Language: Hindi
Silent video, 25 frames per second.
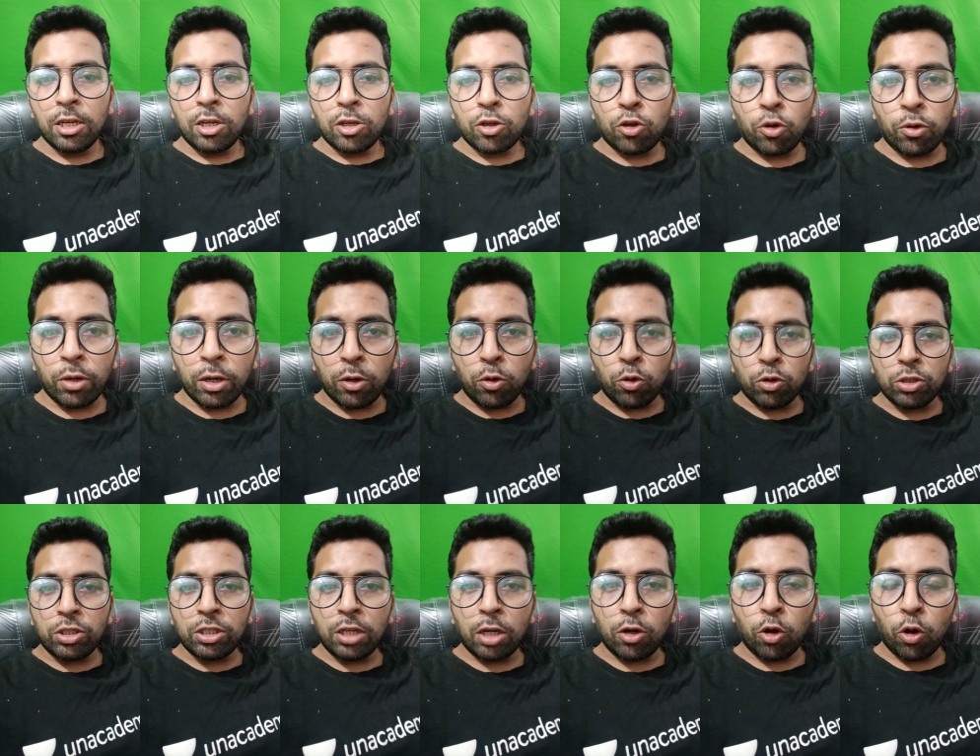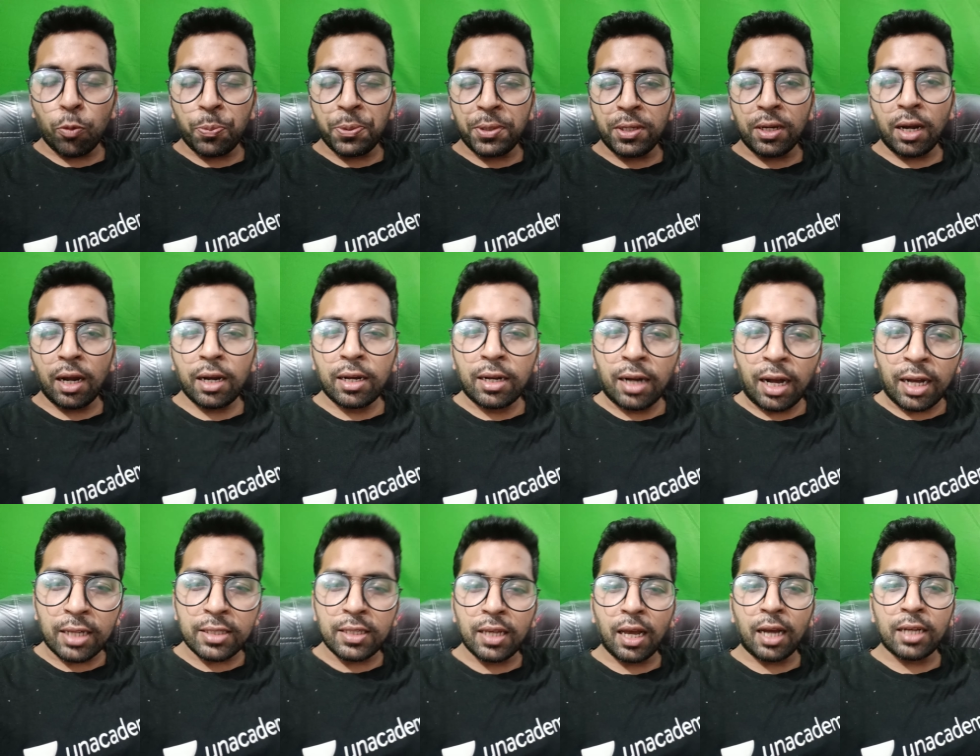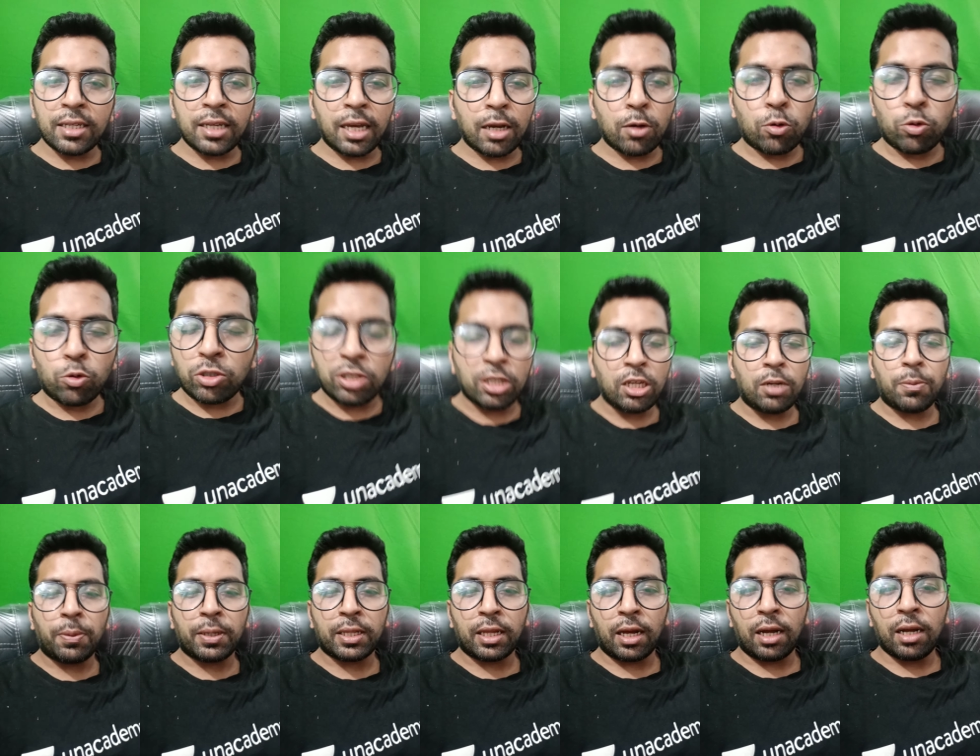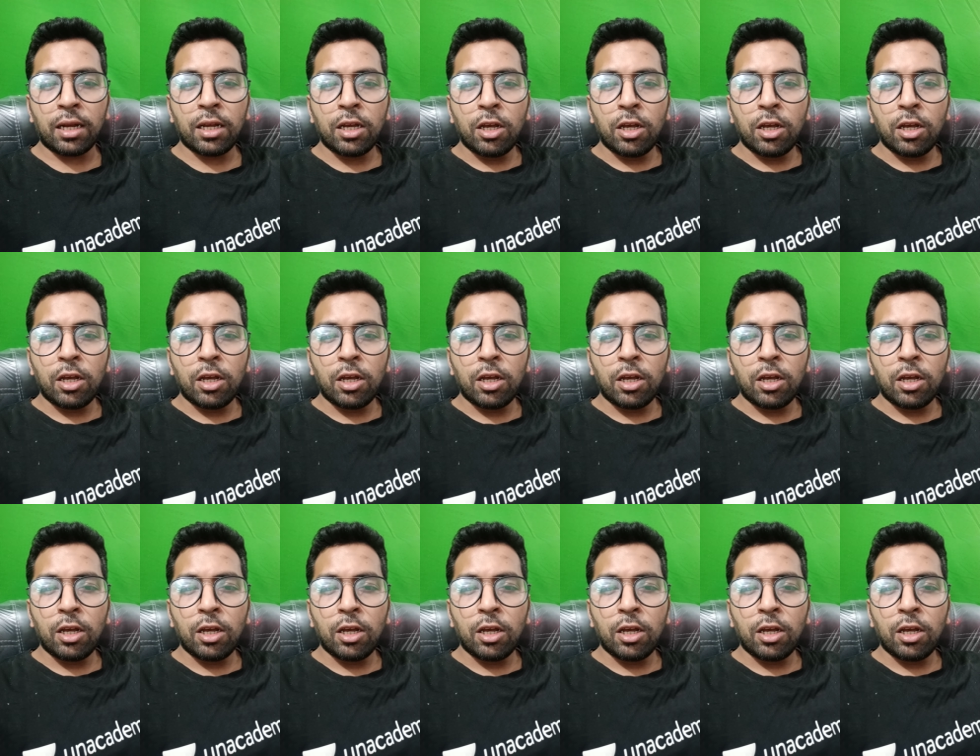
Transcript: क्योंकि क्वेश्चन ऑप्शनल कहाँ से आ जाए कुछ नहीं पता